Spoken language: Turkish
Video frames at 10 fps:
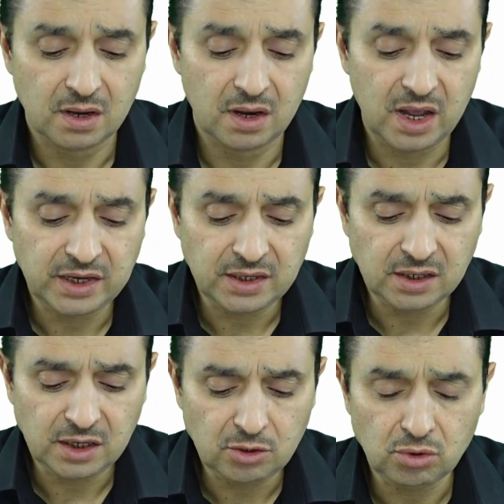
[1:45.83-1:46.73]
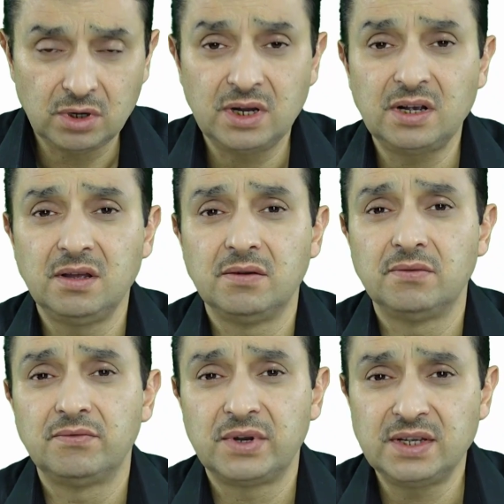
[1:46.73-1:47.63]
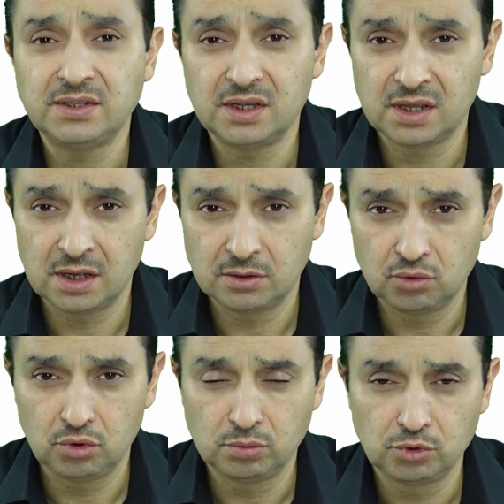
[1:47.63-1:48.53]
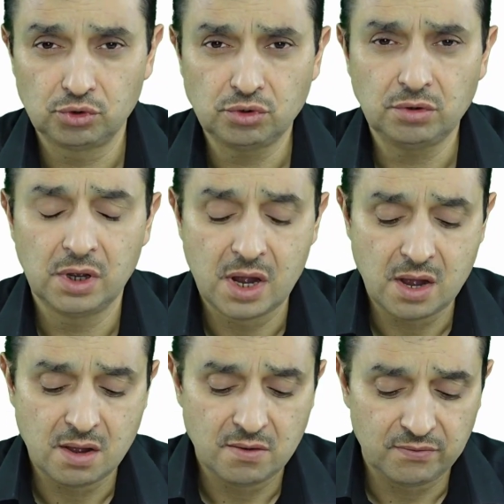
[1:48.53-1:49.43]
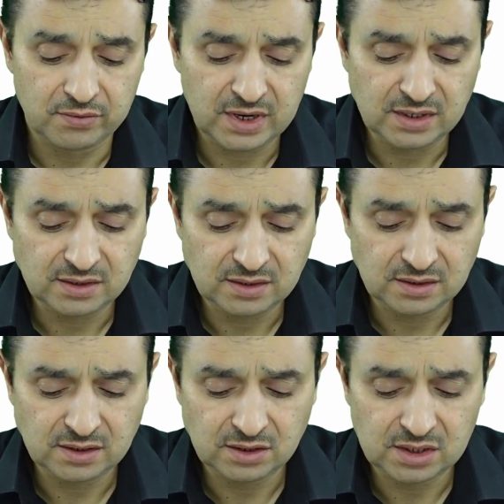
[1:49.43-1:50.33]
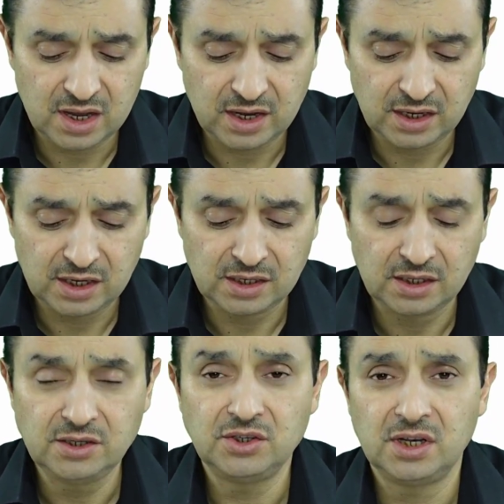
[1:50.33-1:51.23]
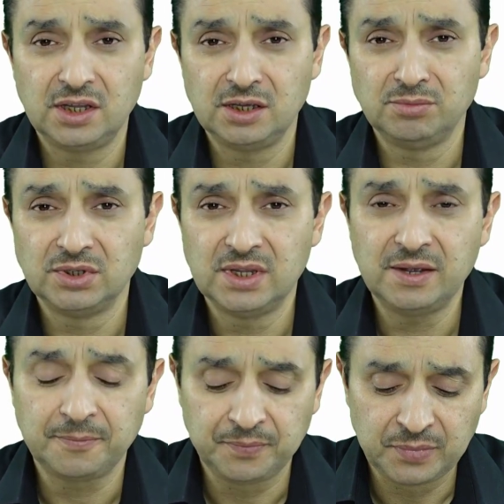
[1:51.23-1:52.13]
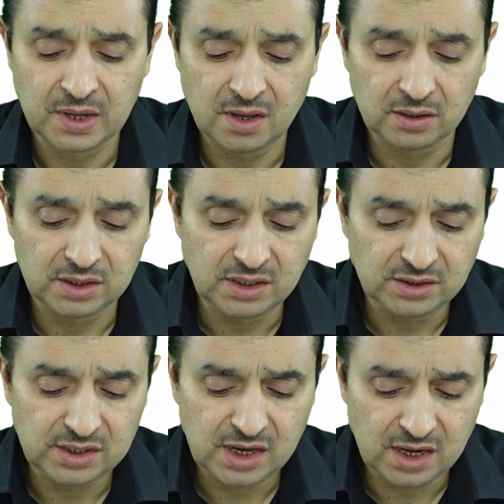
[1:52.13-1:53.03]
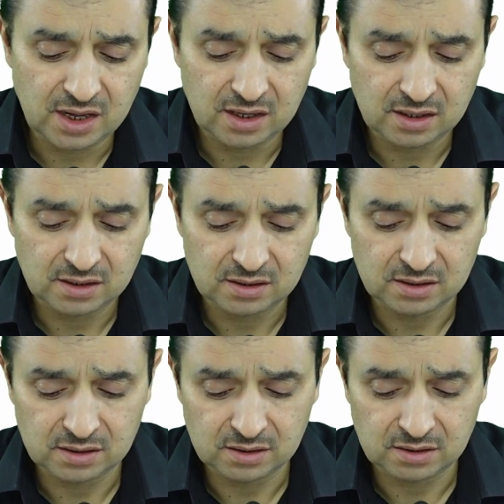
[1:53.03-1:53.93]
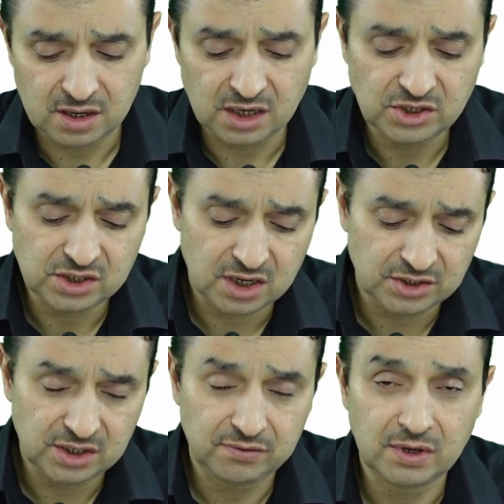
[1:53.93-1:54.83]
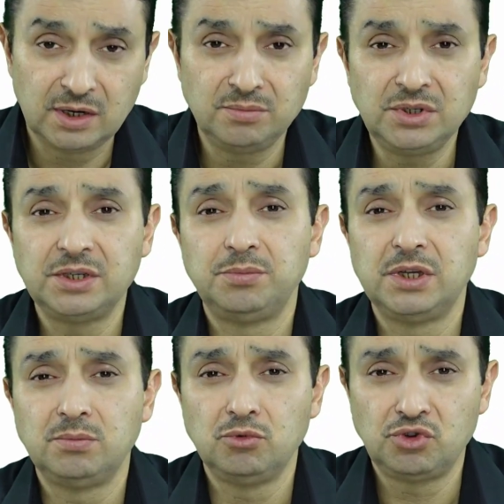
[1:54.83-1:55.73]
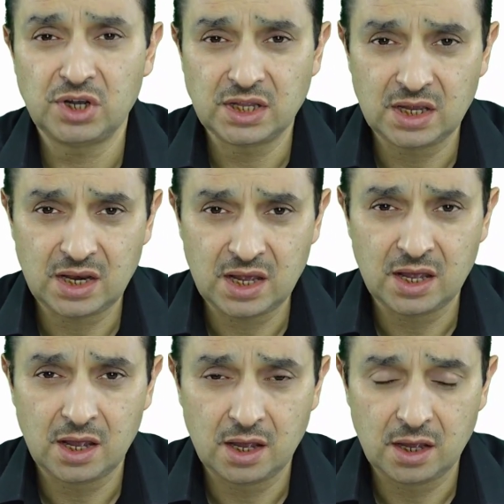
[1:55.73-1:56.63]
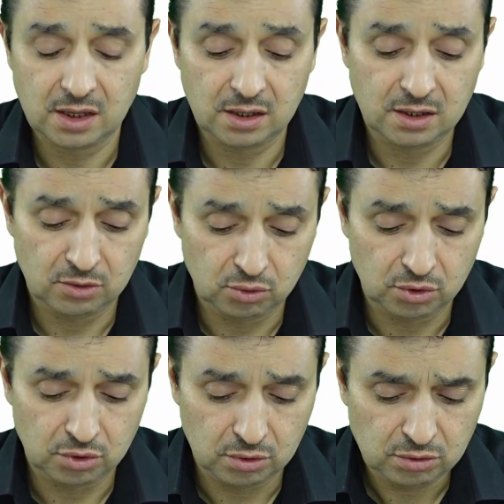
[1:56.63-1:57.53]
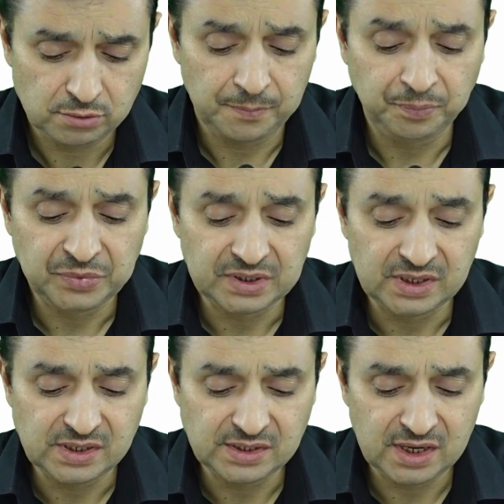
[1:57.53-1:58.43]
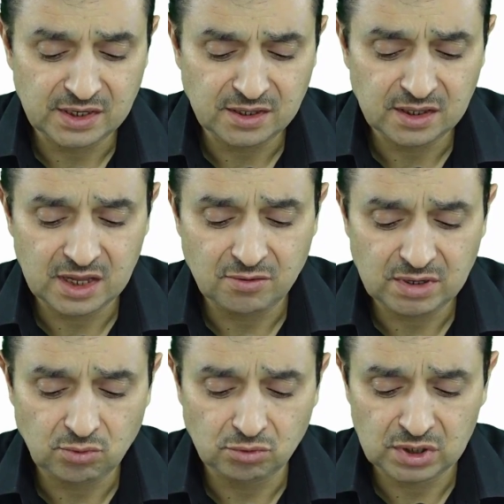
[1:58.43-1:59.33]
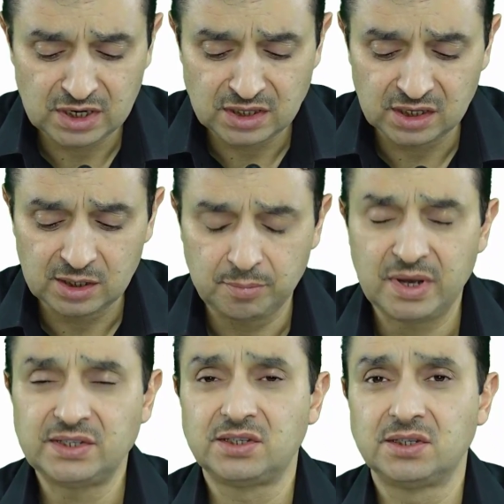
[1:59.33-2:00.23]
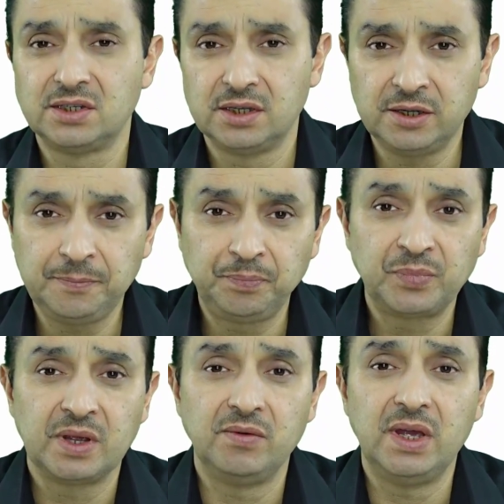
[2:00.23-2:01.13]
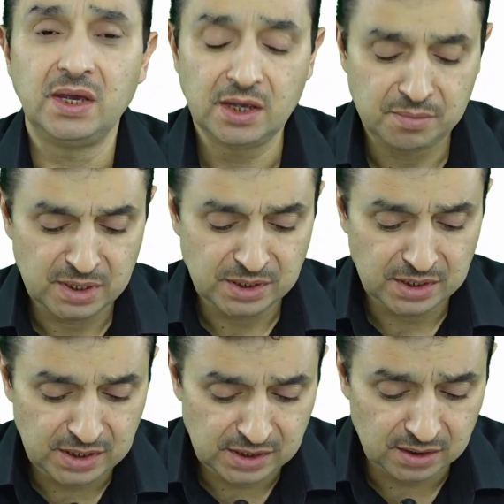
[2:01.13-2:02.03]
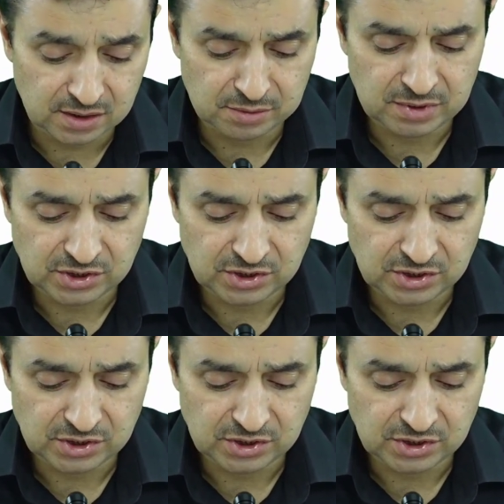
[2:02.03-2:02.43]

Laiklik ilk olarak Fransa'da doğmuştur. Fransız tarihini incelediğimizde kiliseyle e, karşı karşıya verilmiş bir mücadele e, görüyoruz. Kilisenin devlet üzerindeki baskısını ve egemenliğini kırma